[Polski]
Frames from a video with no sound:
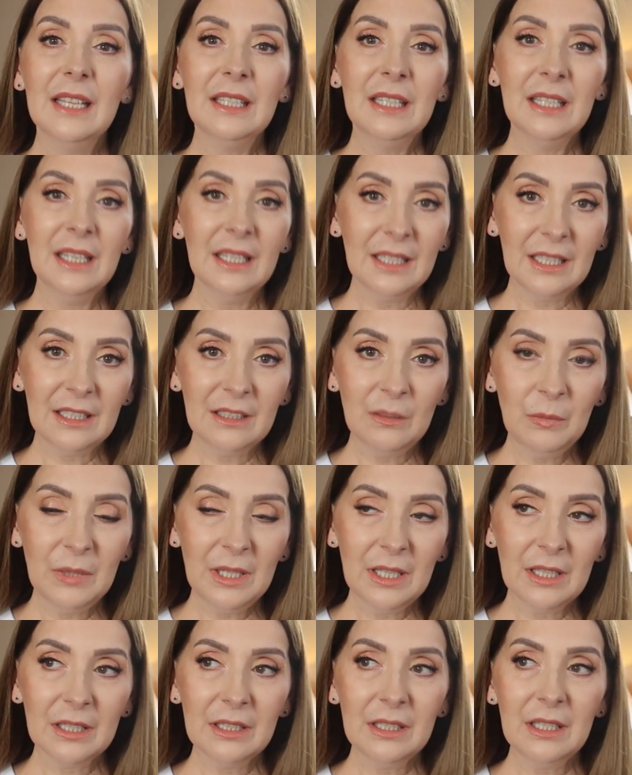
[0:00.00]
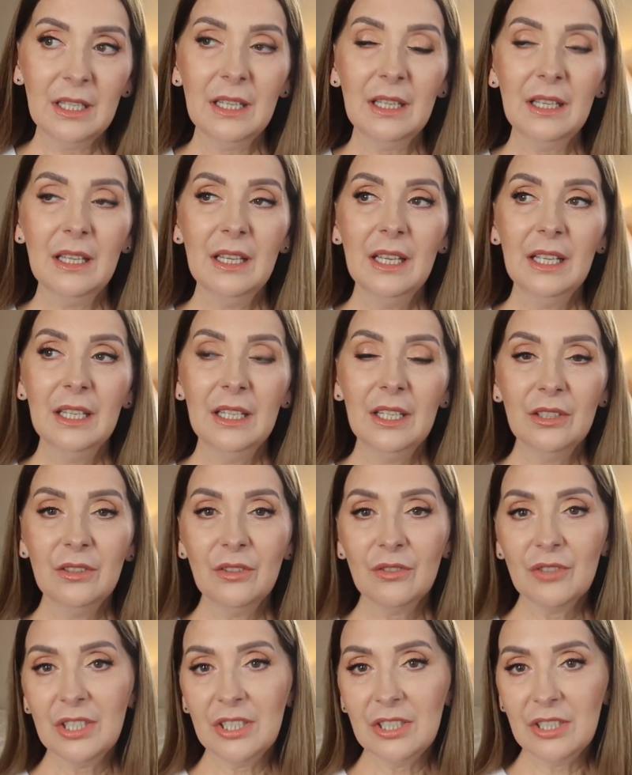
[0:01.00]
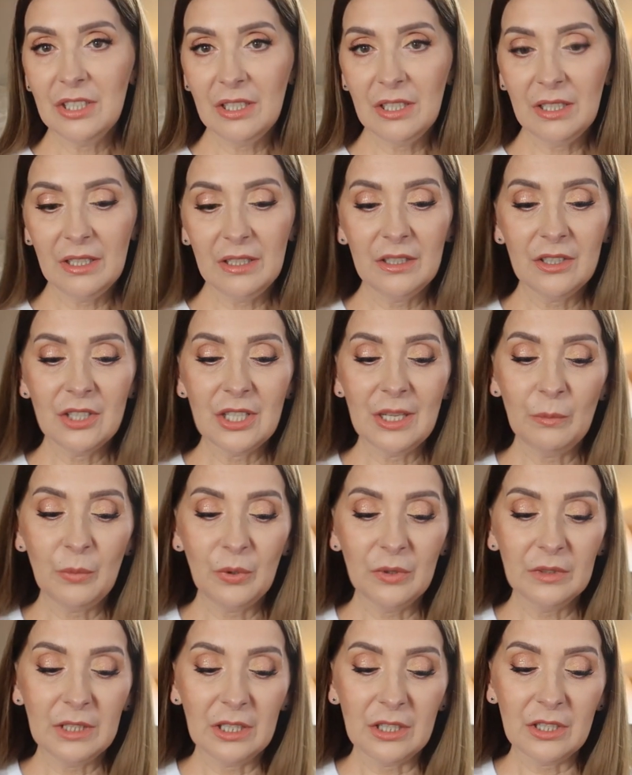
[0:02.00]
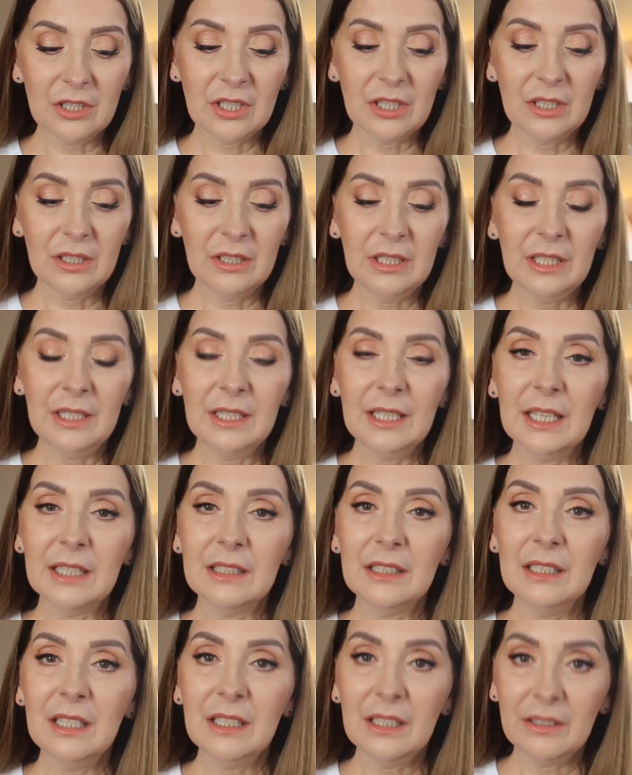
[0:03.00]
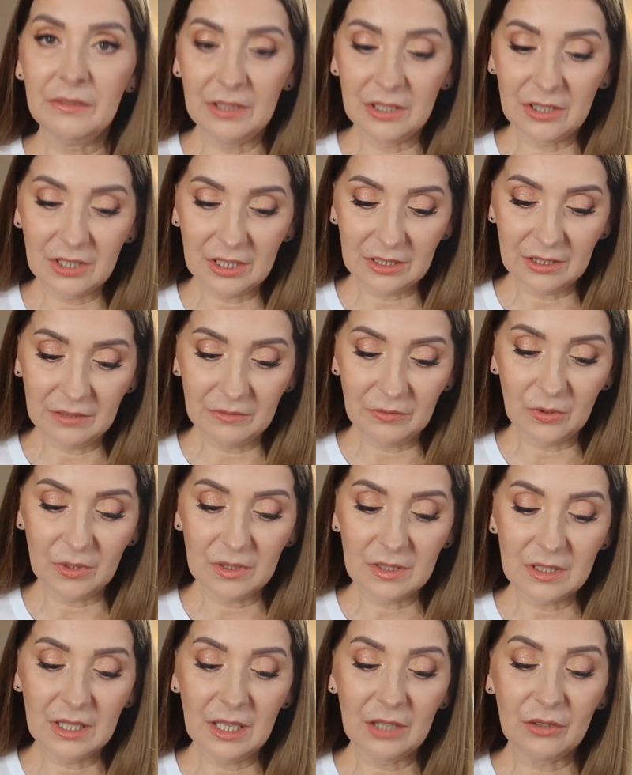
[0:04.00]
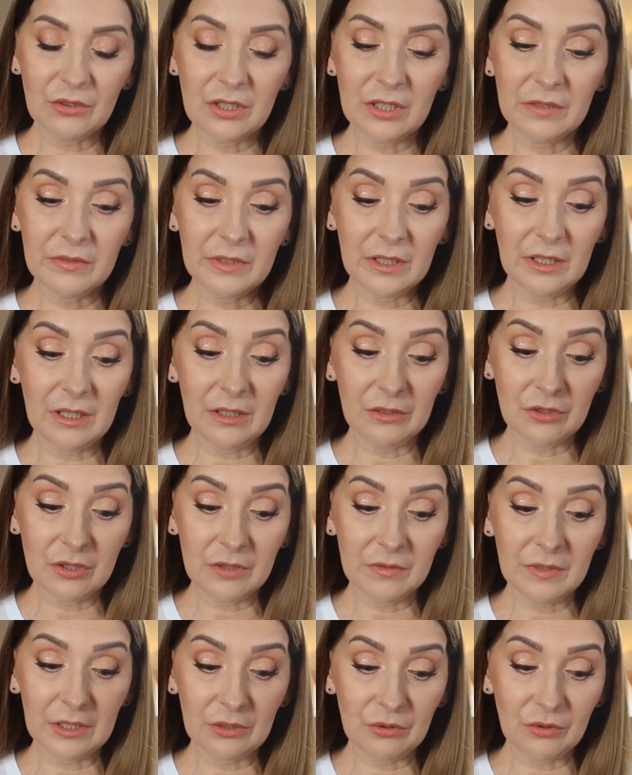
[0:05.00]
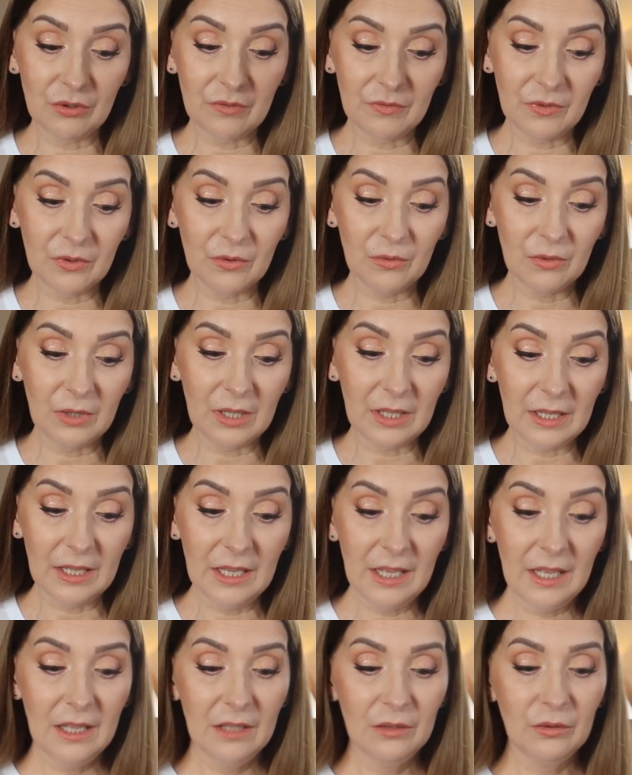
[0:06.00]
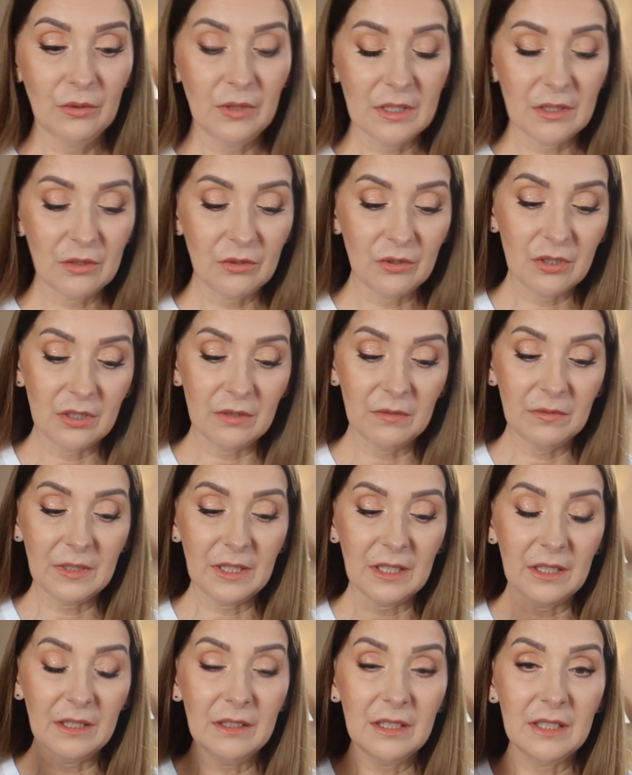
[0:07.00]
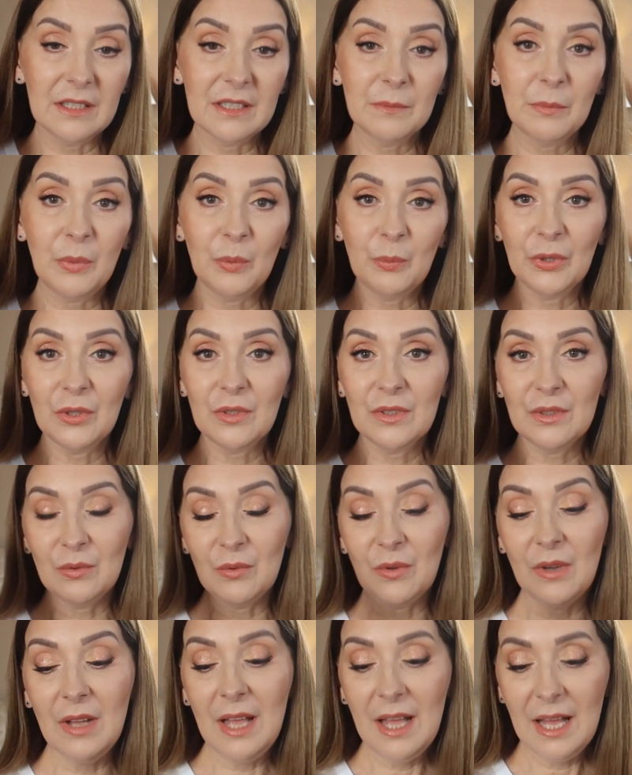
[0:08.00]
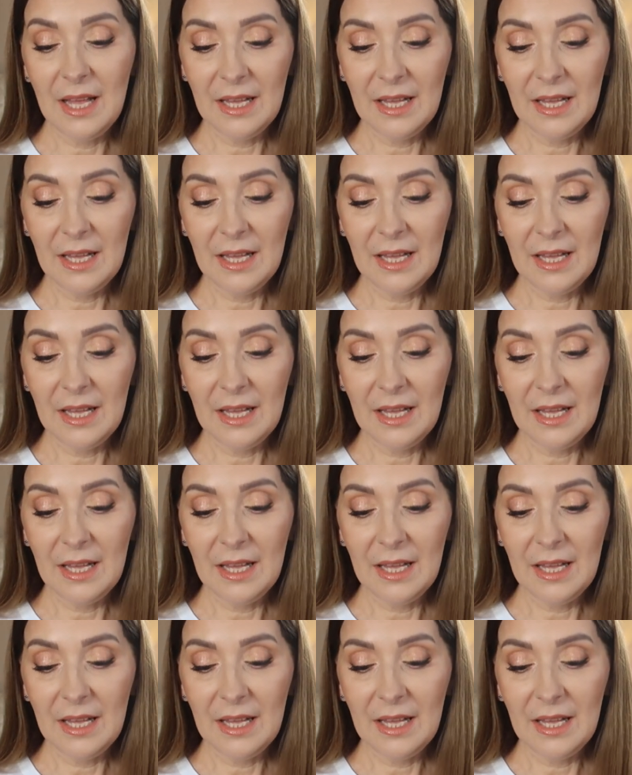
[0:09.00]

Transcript: nie nadmiernie, jednocześnie y, szampon też delikatnie nawilża te włosy, a odżywka, odżywka to już w ogóle, tu jest odżywka, jest po prostu